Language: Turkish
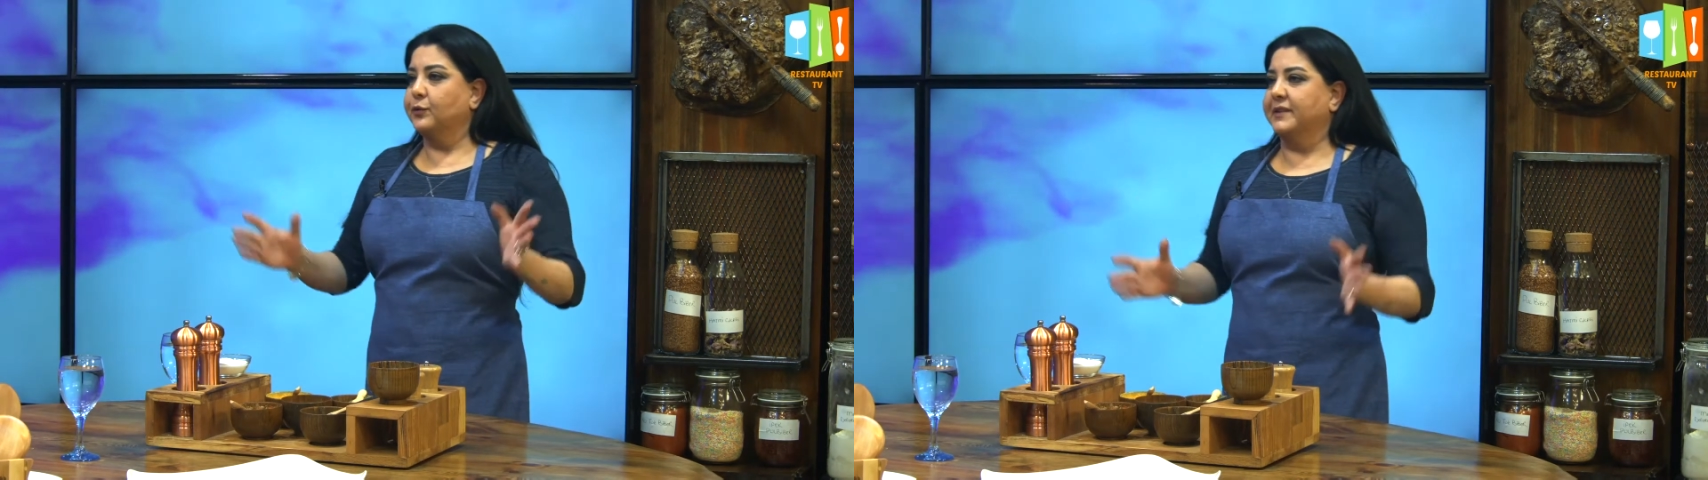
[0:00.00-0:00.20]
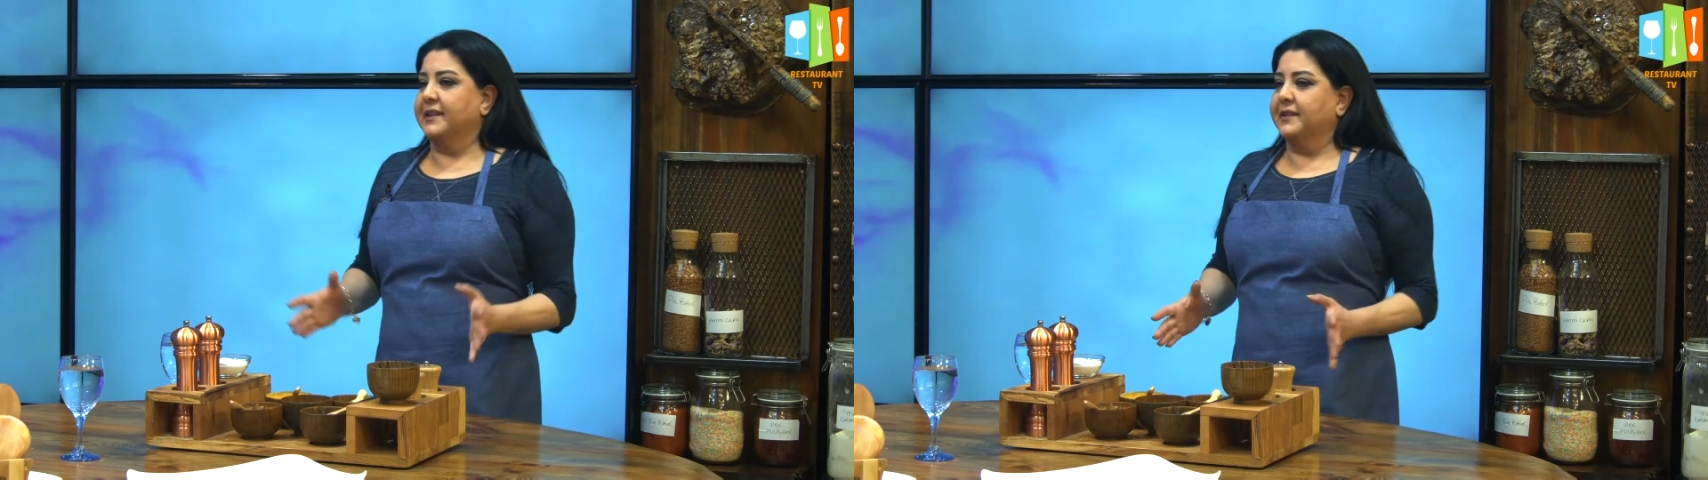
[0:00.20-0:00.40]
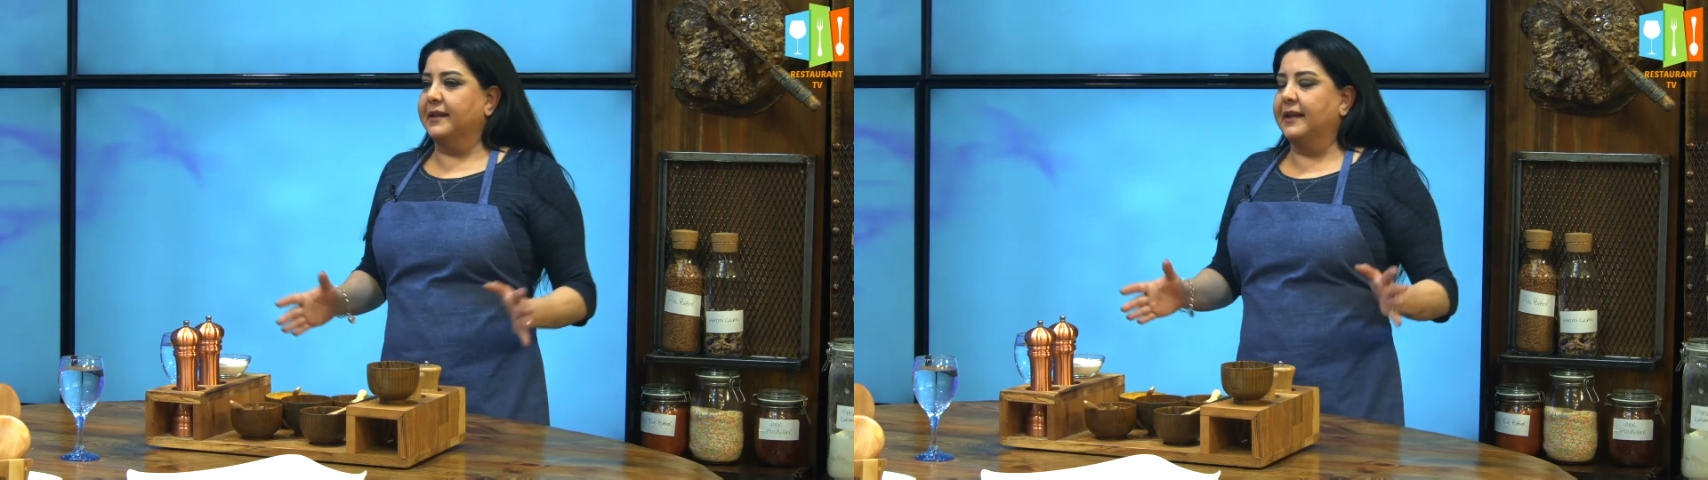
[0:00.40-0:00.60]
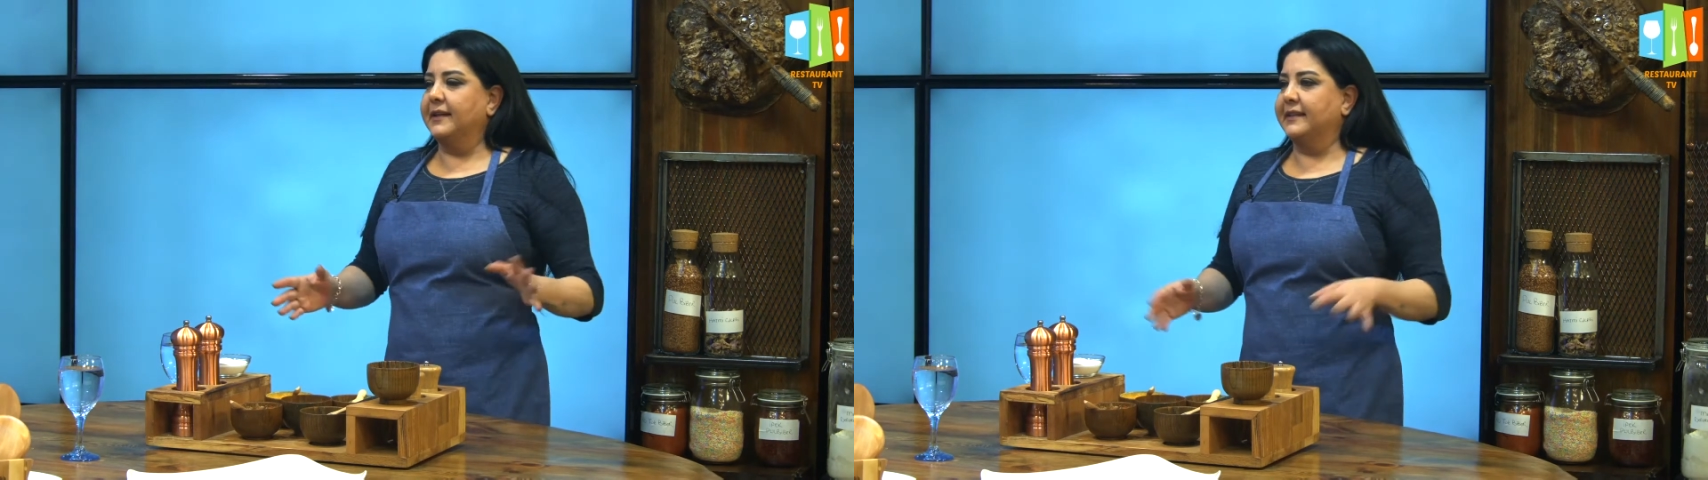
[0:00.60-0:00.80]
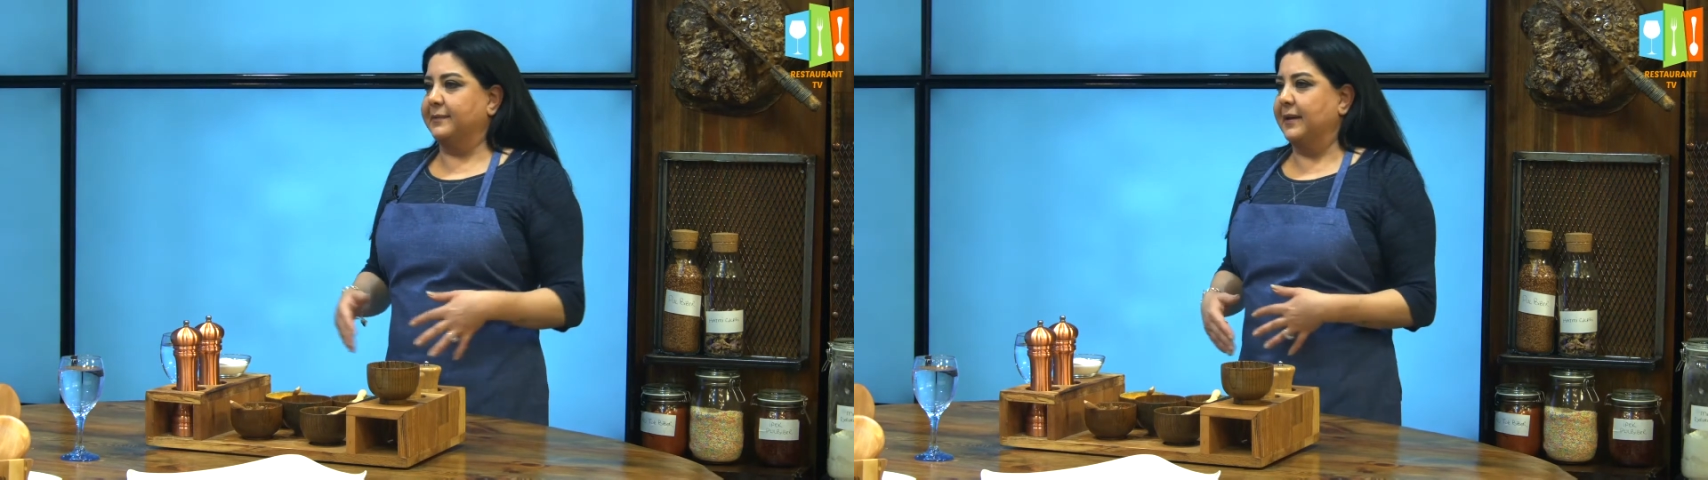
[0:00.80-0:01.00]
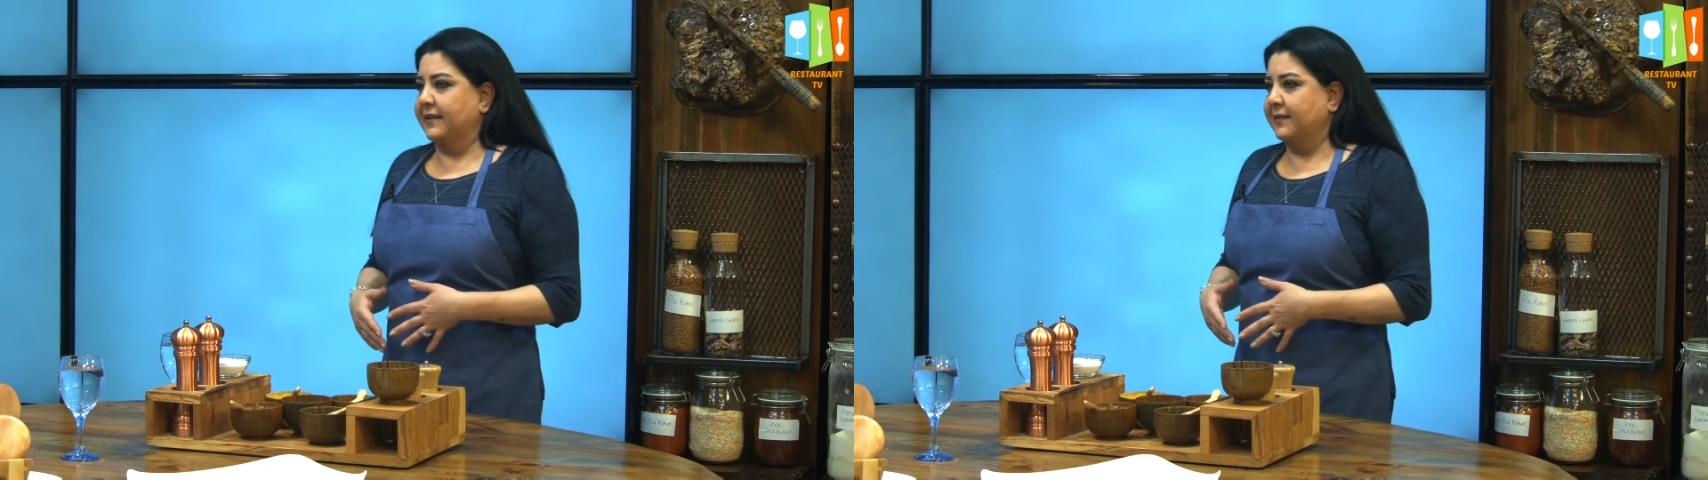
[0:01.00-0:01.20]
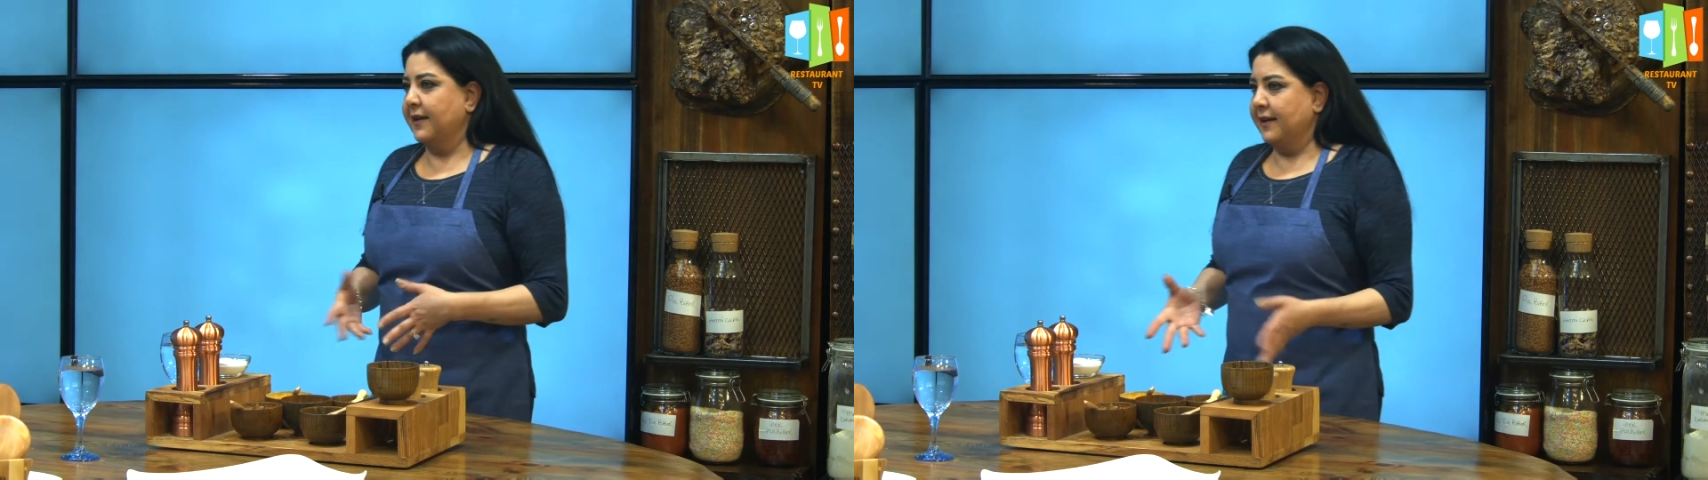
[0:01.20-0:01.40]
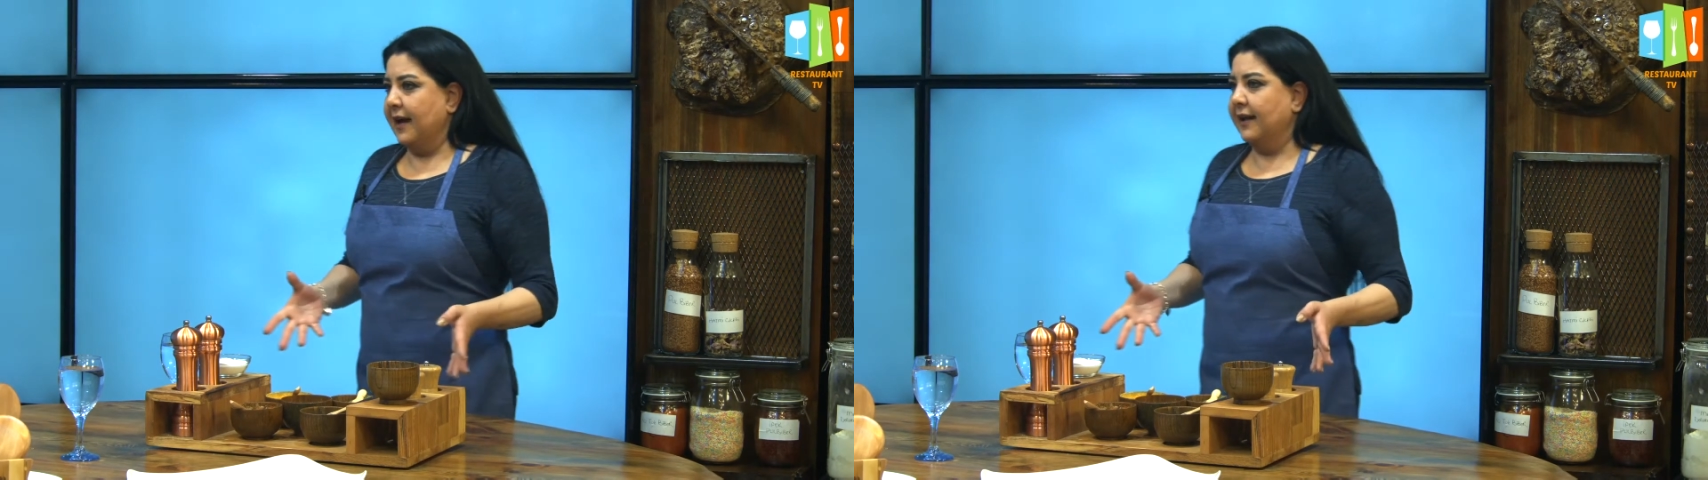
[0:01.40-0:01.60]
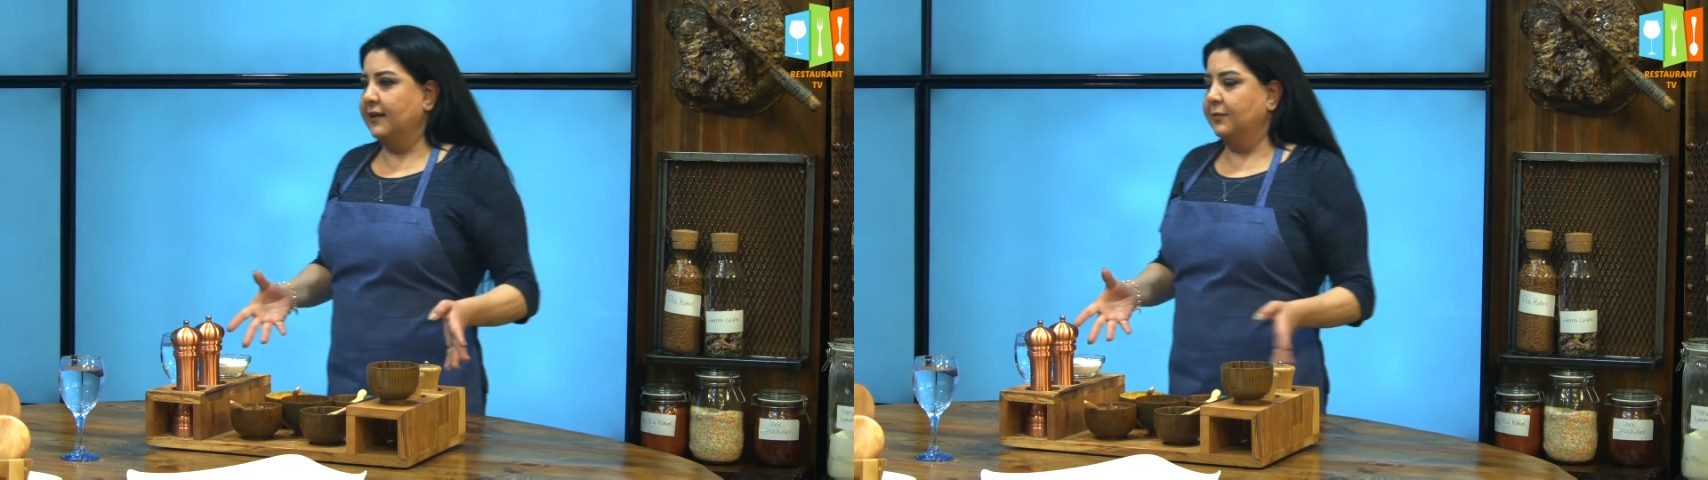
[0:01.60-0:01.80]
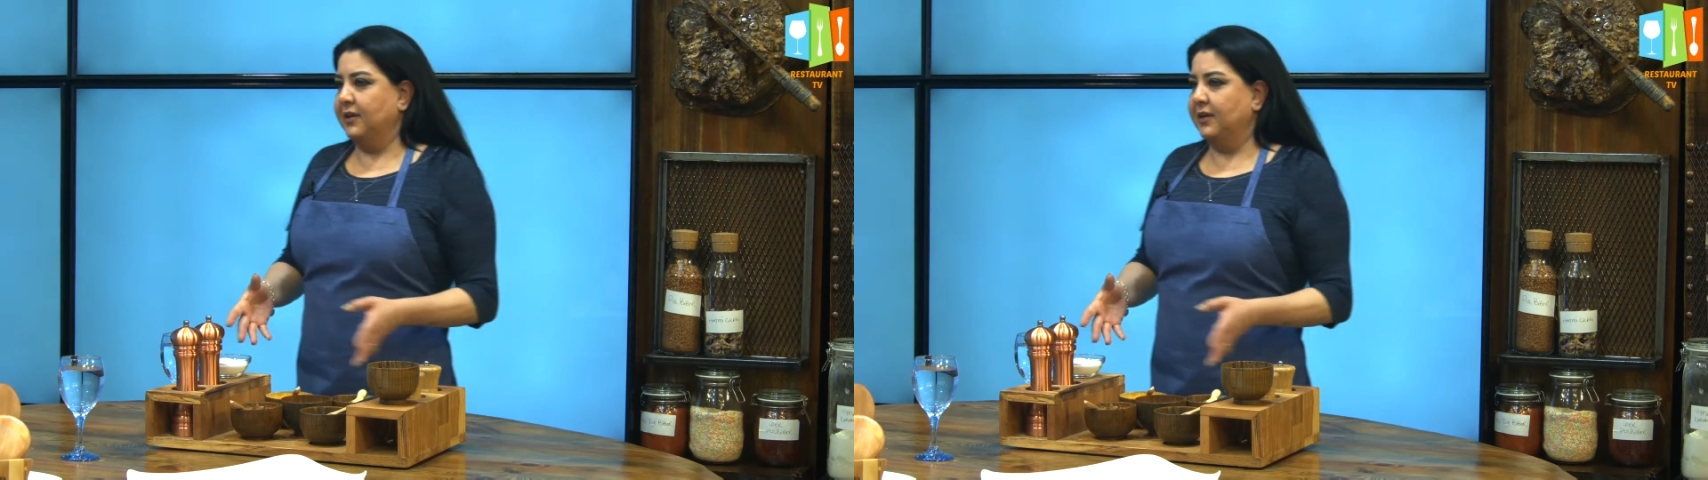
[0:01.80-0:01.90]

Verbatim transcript: üzerine hizmet veren